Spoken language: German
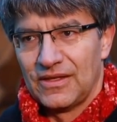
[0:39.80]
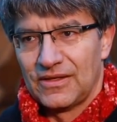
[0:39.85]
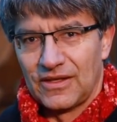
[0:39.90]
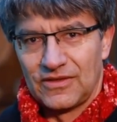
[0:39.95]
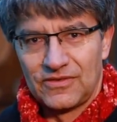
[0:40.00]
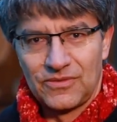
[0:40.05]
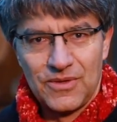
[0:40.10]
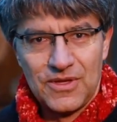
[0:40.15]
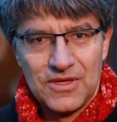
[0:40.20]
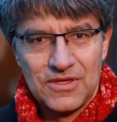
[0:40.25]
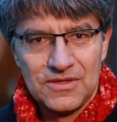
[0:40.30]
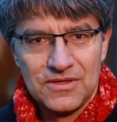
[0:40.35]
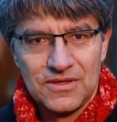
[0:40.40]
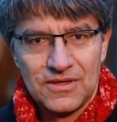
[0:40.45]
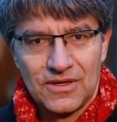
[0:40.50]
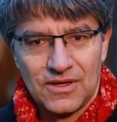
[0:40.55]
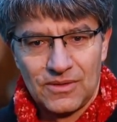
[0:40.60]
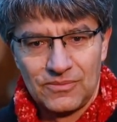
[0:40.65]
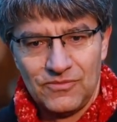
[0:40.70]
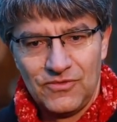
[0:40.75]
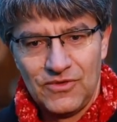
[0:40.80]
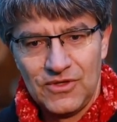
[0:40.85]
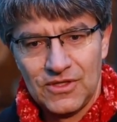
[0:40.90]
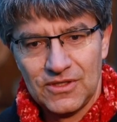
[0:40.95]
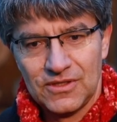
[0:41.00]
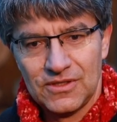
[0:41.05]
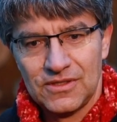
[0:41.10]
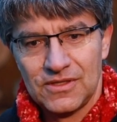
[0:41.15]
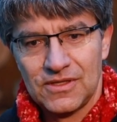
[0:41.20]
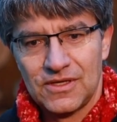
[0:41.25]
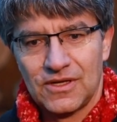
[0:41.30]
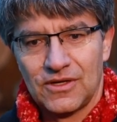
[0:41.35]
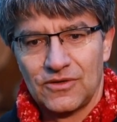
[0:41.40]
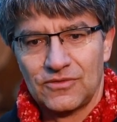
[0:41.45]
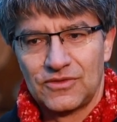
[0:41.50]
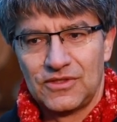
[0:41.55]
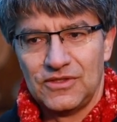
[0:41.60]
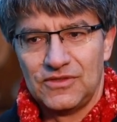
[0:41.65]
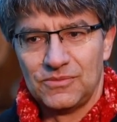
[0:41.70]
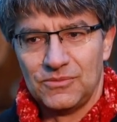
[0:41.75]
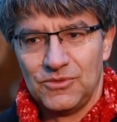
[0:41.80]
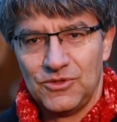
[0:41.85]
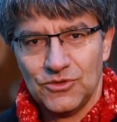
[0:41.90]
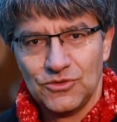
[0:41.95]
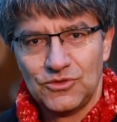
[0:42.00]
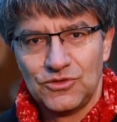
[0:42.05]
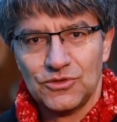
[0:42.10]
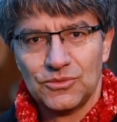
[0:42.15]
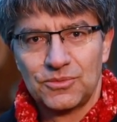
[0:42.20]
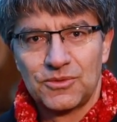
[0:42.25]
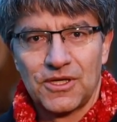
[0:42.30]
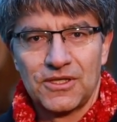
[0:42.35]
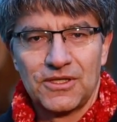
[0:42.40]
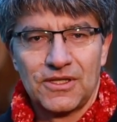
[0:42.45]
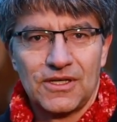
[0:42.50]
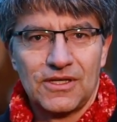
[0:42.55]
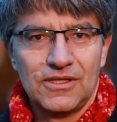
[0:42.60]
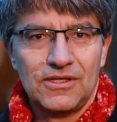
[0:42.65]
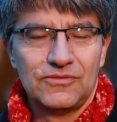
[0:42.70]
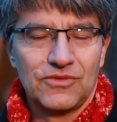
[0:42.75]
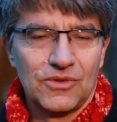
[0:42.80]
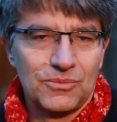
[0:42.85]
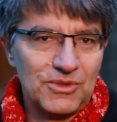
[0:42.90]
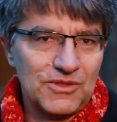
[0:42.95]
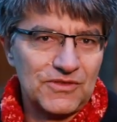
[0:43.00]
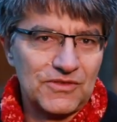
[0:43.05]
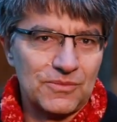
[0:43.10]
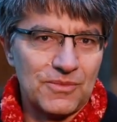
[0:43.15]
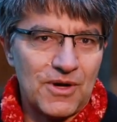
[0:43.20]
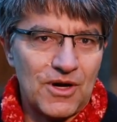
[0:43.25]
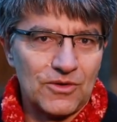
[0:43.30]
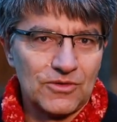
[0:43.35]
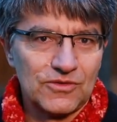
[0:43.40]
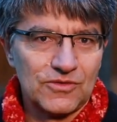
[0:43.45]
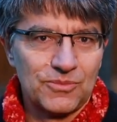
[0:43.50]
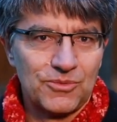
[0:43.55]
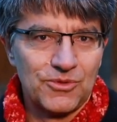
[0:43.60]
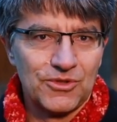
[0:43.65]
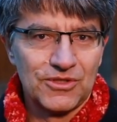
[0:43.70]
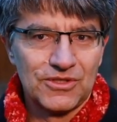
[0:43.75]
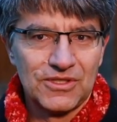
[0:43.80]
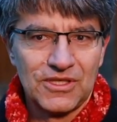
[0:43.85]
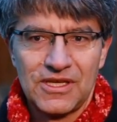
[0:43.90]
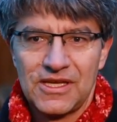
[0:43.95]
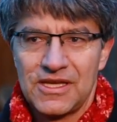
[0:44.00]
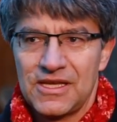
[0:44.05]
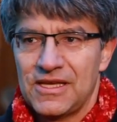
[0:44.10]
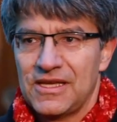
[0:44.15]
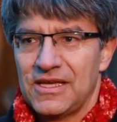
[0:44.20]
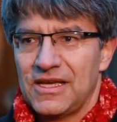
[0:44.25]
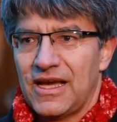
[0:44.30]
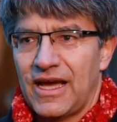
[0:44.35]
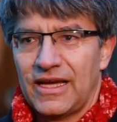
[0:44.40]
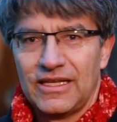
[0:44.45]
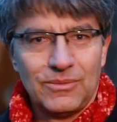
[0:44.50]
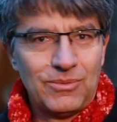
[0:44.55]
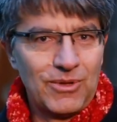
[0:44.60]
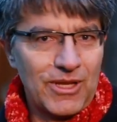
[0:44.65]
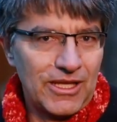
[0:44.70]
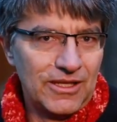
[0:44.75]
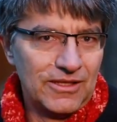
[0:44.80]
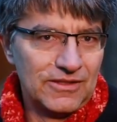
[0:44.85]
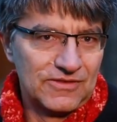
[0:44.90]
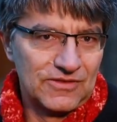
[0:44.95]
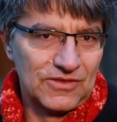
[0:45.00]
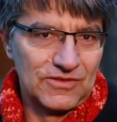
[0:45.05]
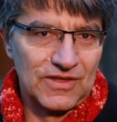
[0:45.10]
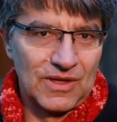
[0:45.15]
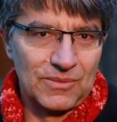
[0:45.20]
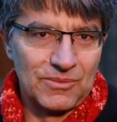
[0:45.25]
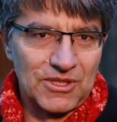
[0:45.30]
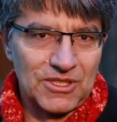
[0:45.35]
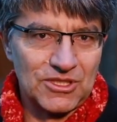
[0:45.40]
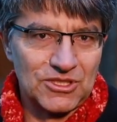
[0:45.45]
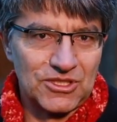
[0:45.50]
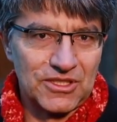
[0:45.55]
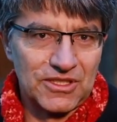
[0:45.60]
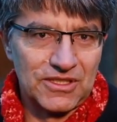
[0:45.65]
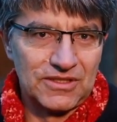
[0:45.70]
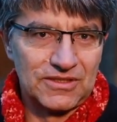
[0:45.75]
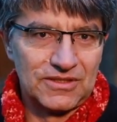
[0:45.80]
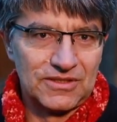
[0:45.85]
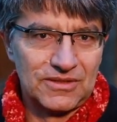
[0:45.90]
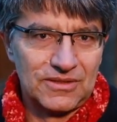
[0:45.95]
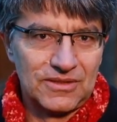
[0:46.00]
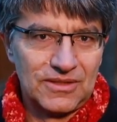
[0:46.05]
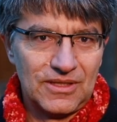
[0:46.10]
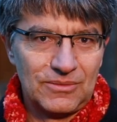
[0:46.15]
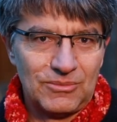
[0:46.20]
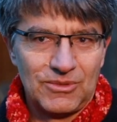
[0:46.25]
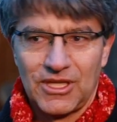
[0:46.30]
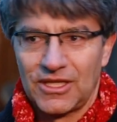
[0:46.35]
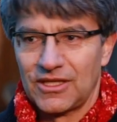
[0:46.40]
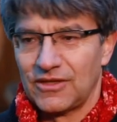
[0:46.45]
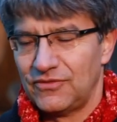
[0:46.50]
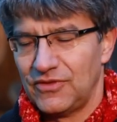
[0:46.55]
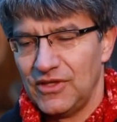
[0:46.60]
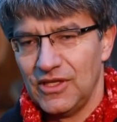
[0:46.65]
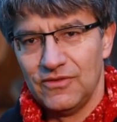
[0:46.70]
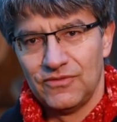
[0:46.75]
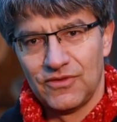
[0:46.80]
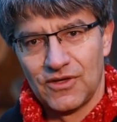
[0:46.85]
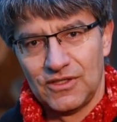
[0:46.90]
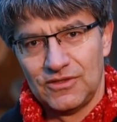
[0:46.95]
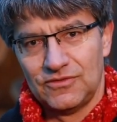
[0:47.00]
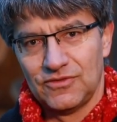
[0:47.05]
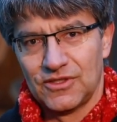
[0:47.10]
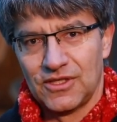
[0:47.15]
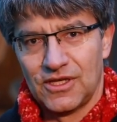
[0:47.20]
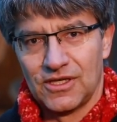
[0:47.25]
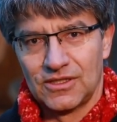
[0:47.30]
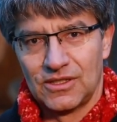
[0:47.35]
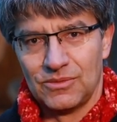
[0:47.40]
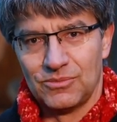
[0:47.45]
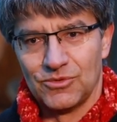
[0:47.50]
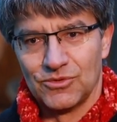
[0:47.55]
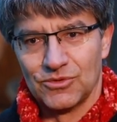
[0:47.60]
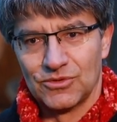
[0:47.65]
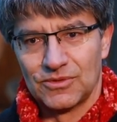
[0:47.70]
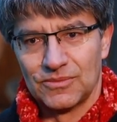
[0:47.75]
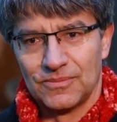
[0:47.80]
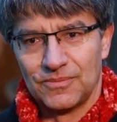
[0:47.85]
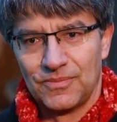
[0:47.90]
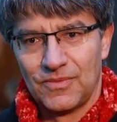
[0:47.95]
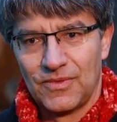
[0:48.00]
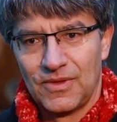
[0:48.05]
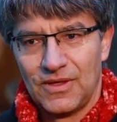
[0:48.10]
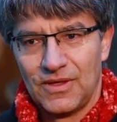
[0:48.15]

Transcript: Deswegen haben wir auf diesem YouTube-Kanal von Bistum Augsburg eine Playlist zusammengestellt mit einer Vielfalt von Angeboten.